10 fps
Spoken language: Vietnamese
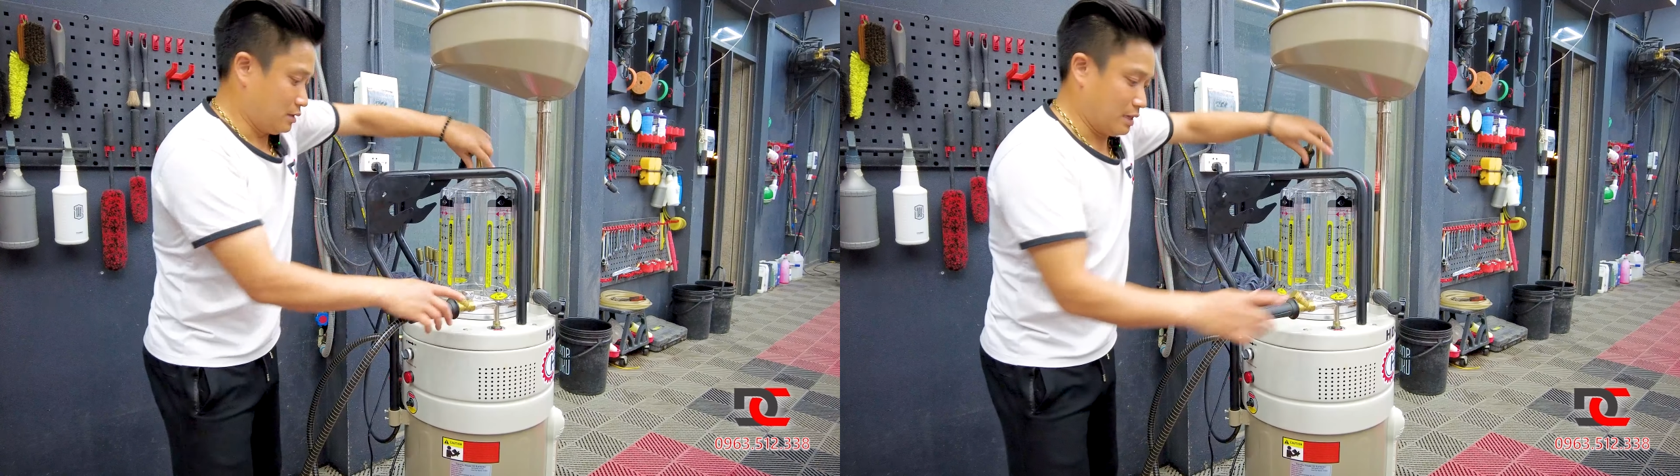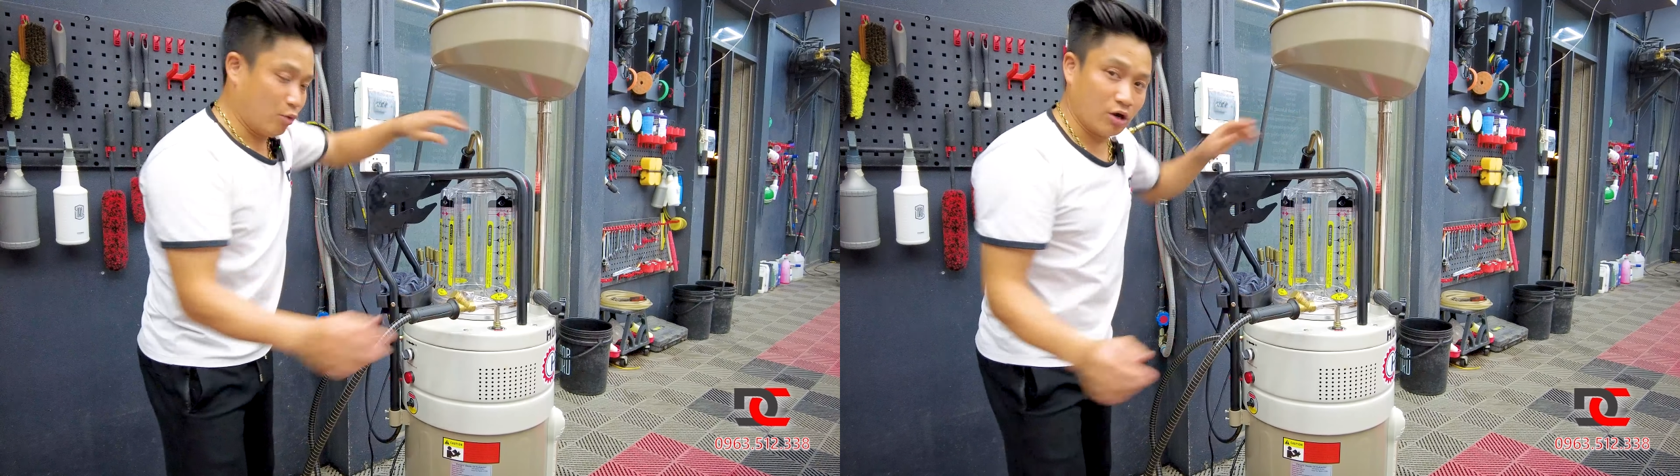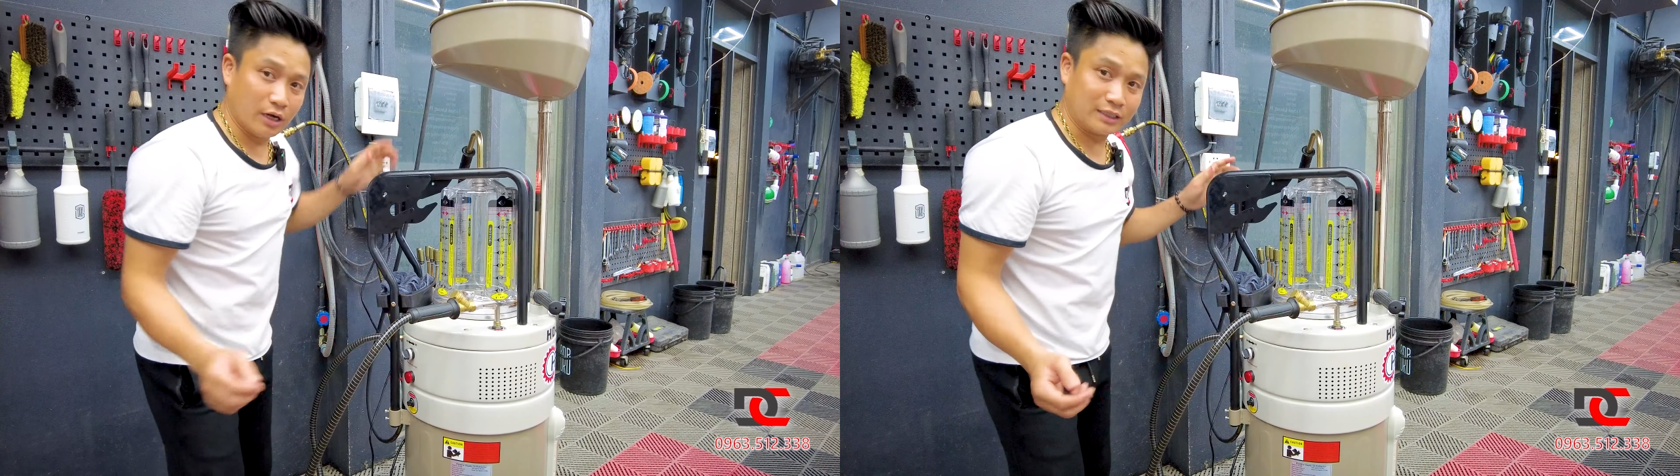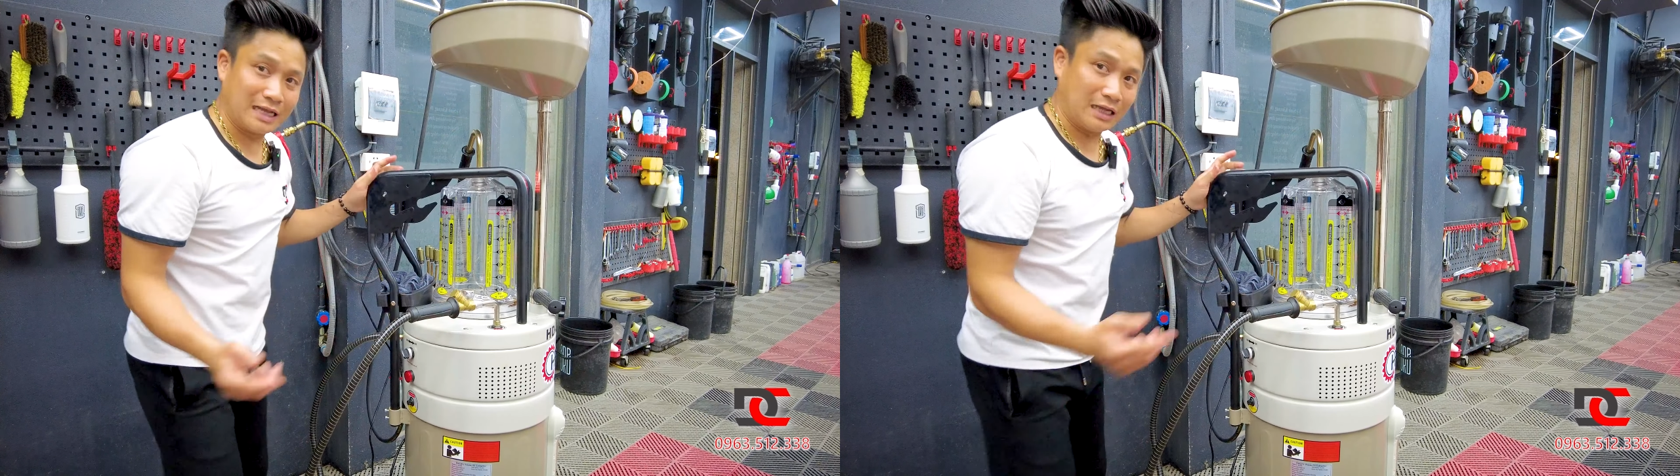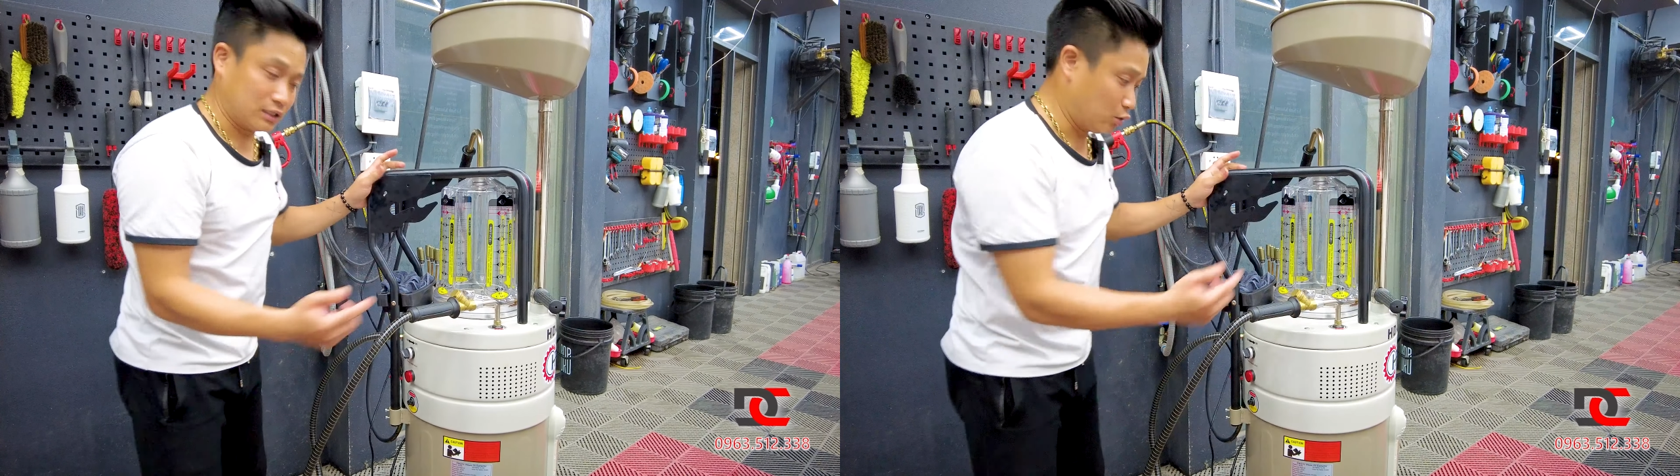Để mọi người
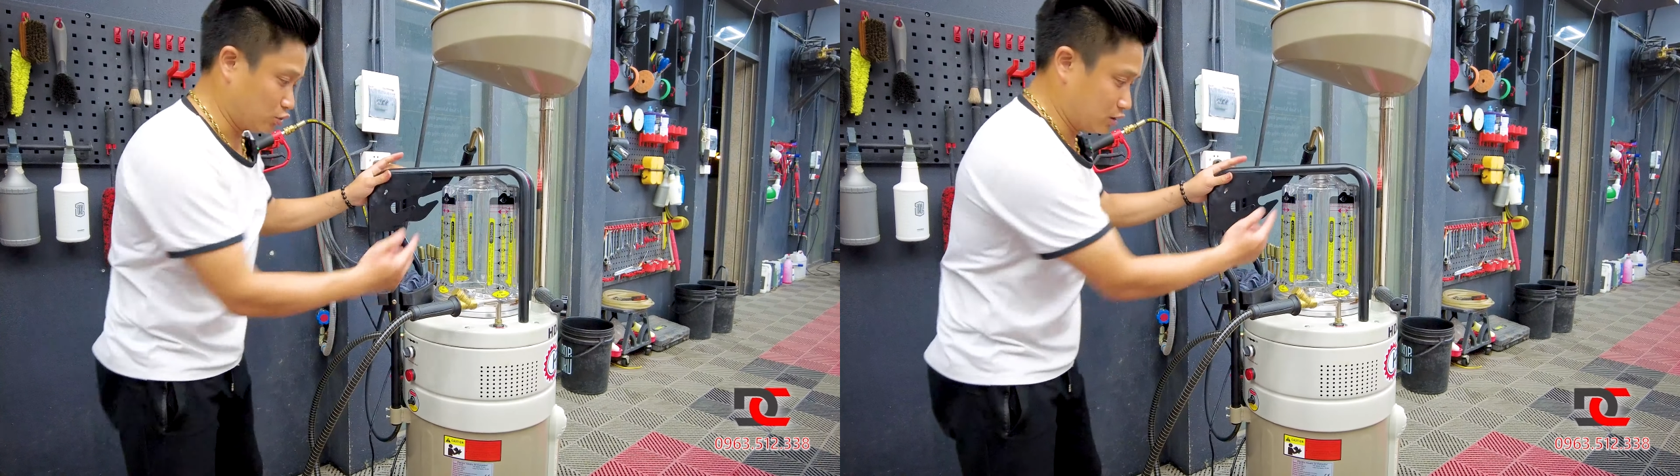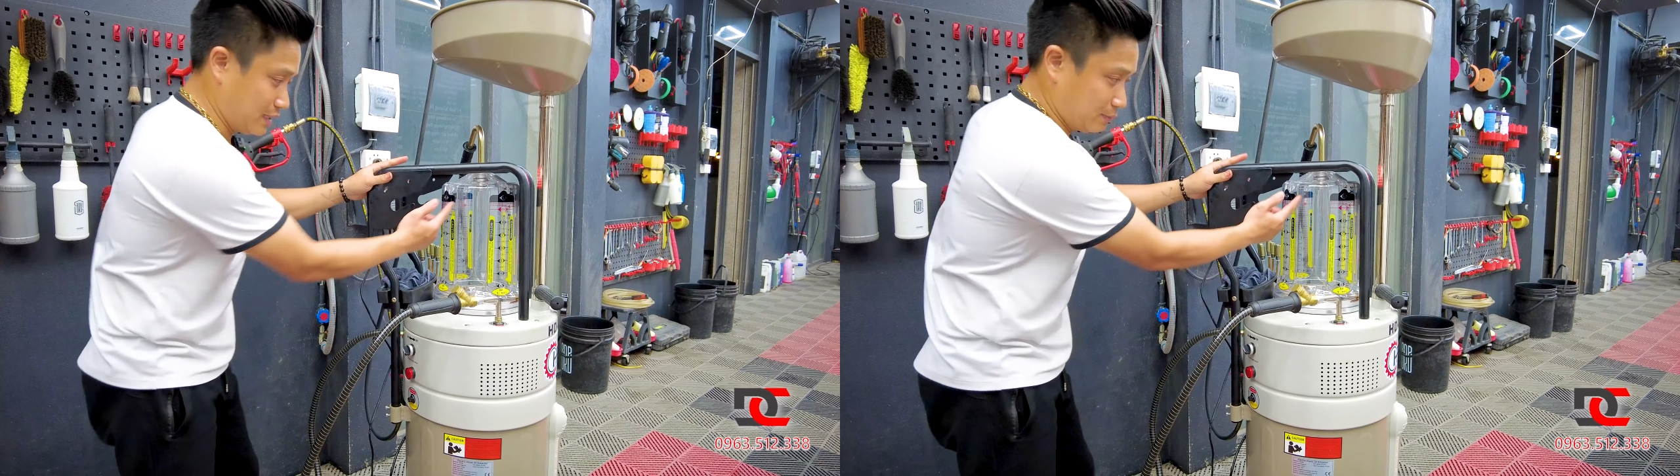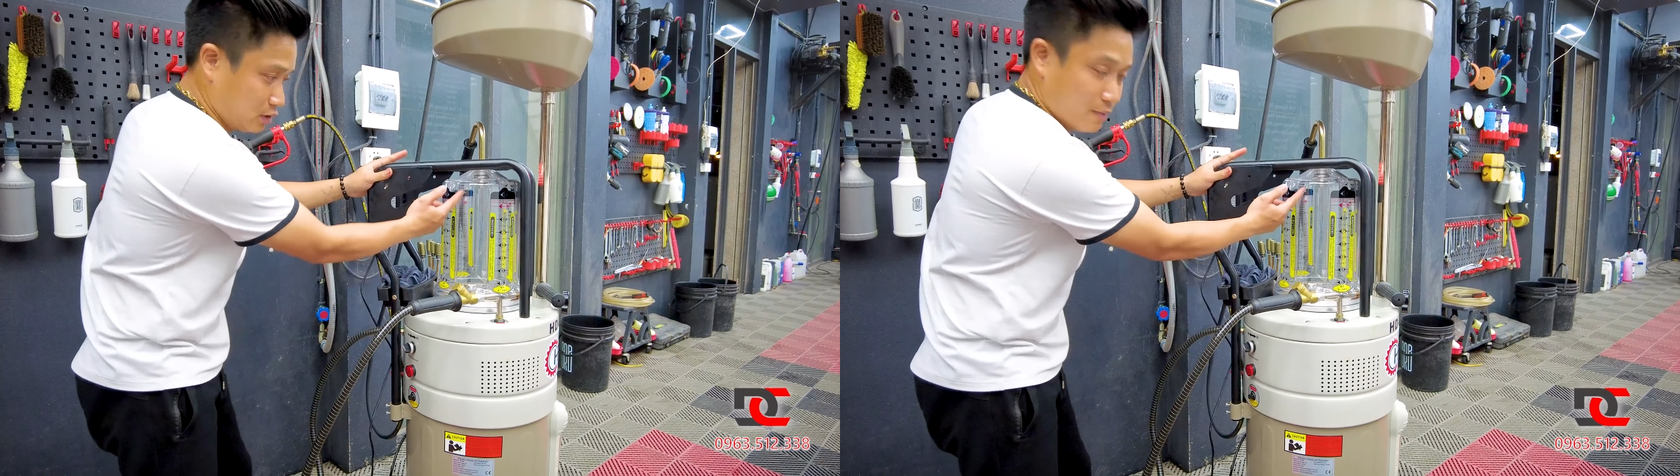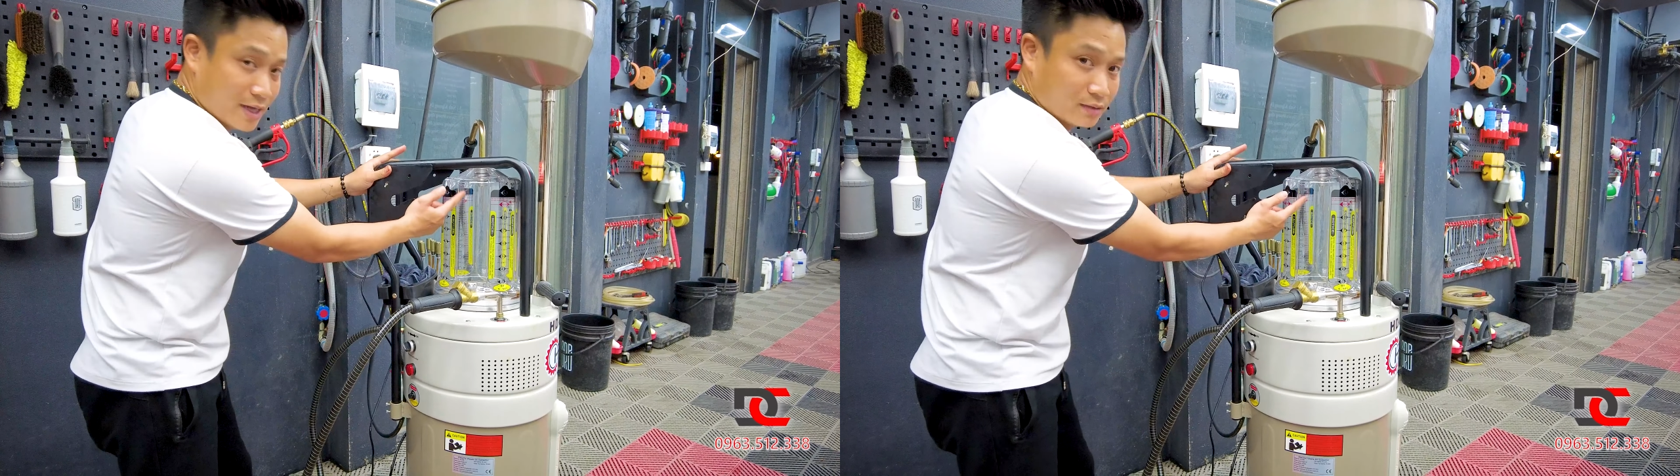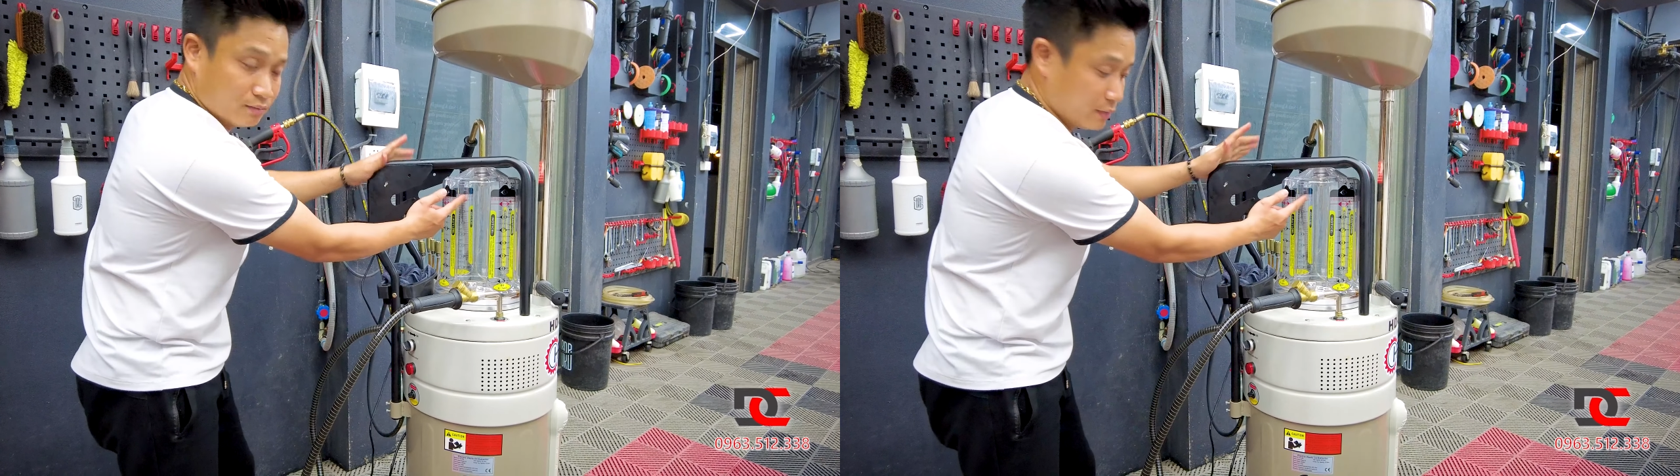xả dầu trực tiếp từ
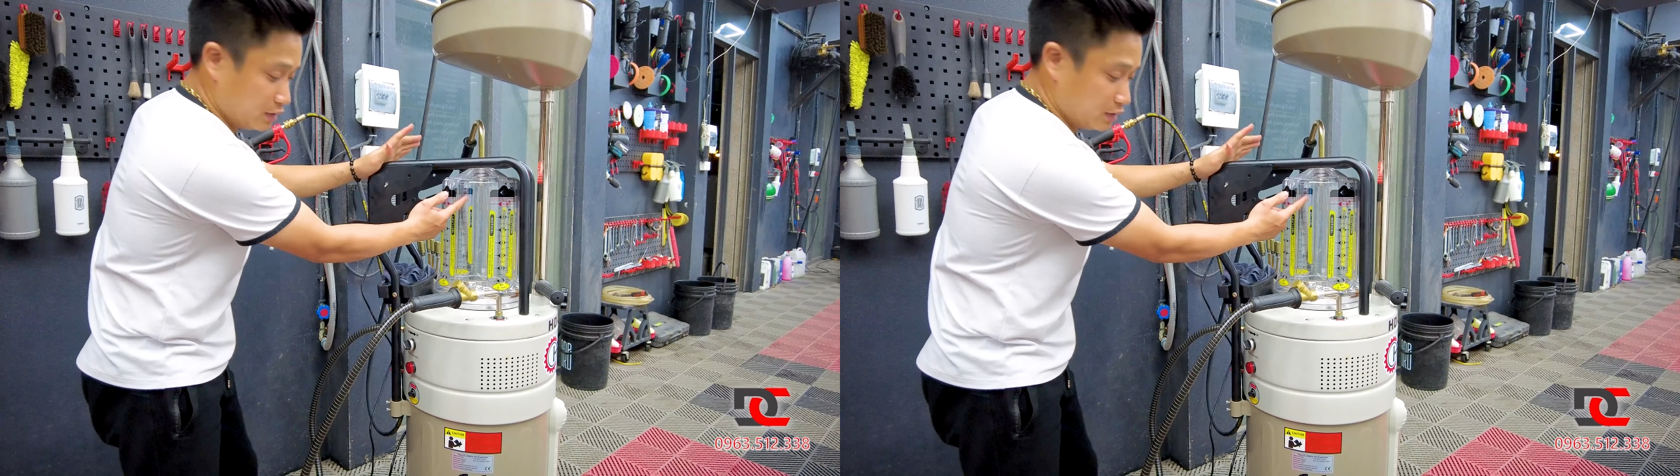bên